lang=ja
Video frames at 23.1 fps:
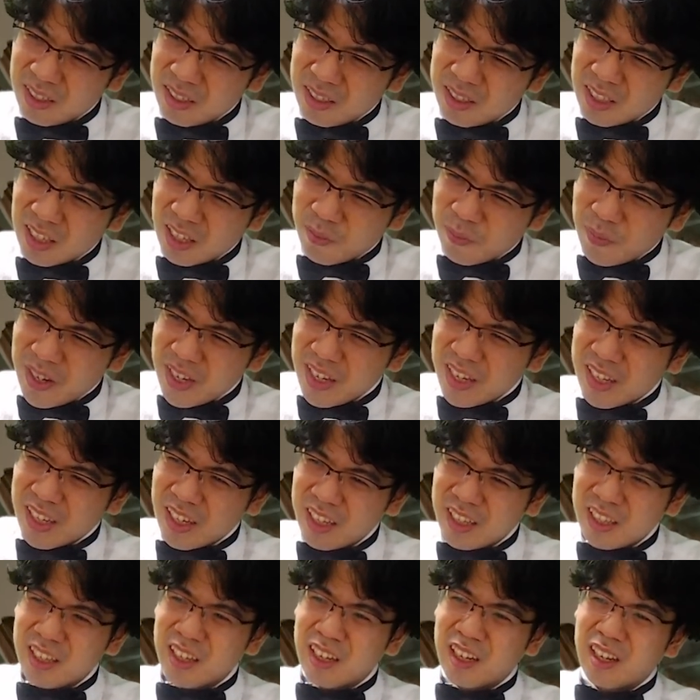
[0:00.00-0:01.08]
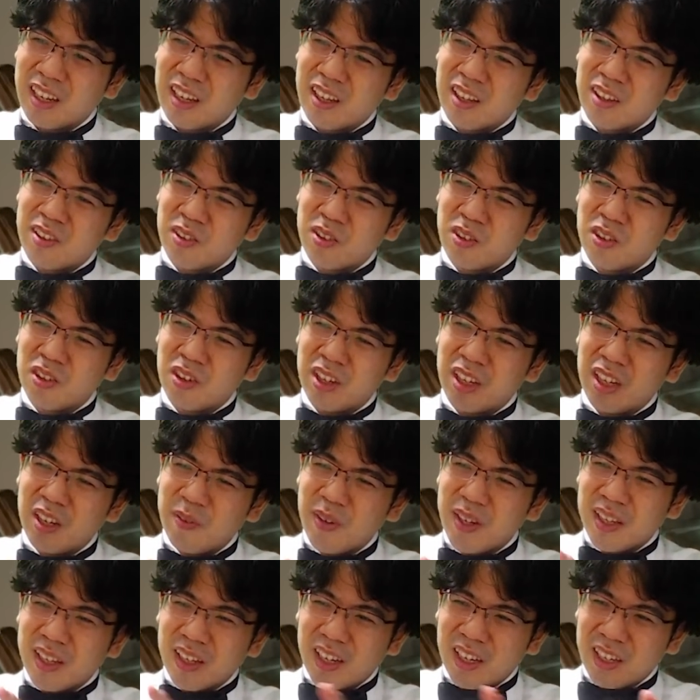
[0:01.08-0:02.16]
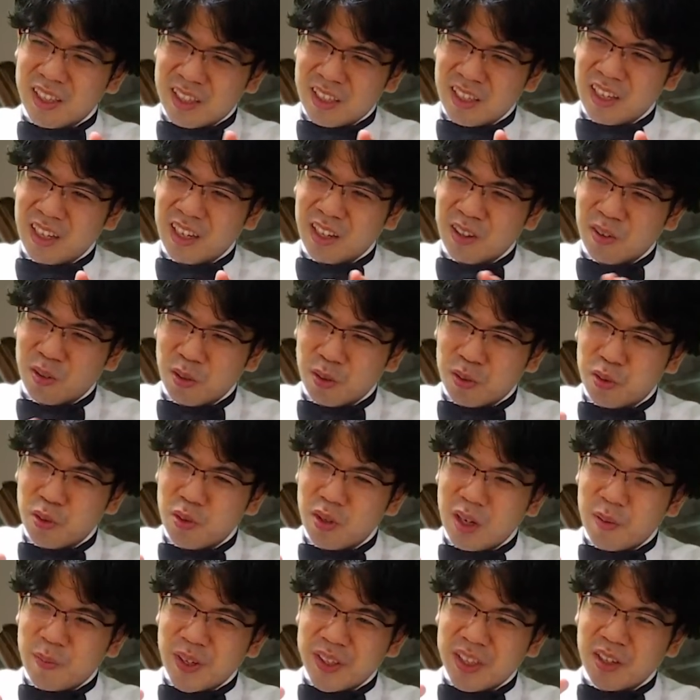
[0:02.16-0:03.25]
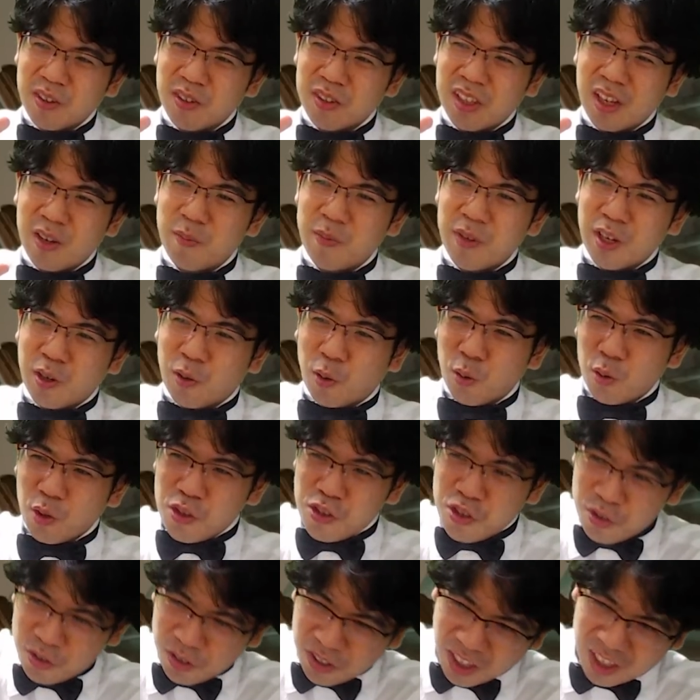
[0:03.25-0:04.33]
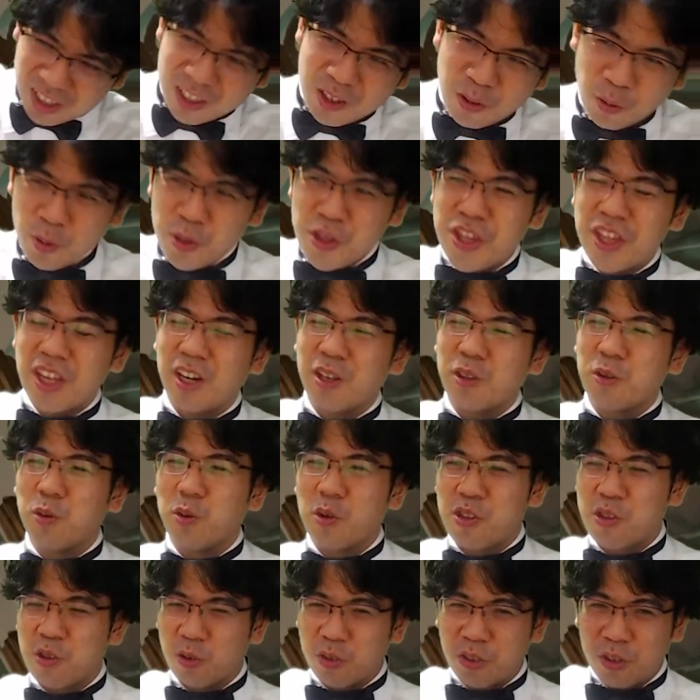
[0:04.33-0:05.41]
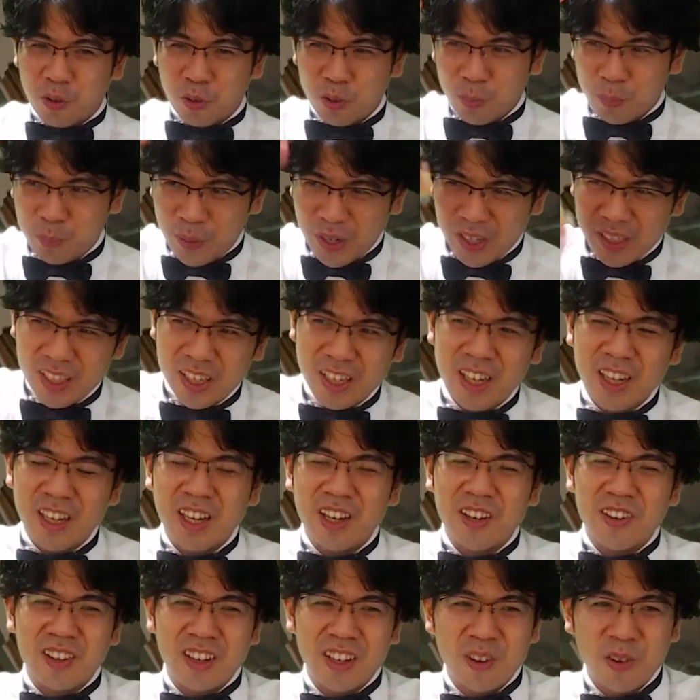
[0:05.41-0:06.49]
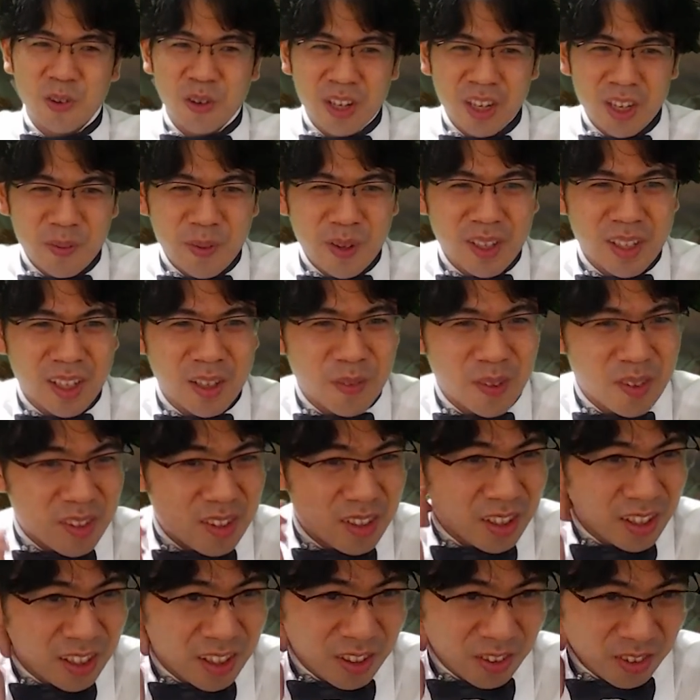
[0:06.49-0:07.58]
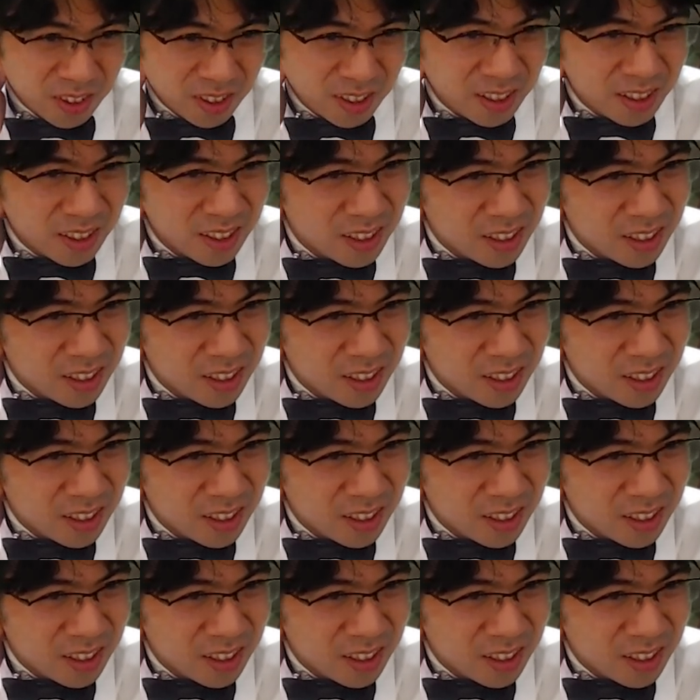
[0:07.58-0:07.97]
なんか毎回ね、その、エレベーター開いて、このドアまたぐたんびに、この瞬間に落ちたらどうしようってことばっか考えるから、俺、エレベーターあんま好きじゃないんだよね。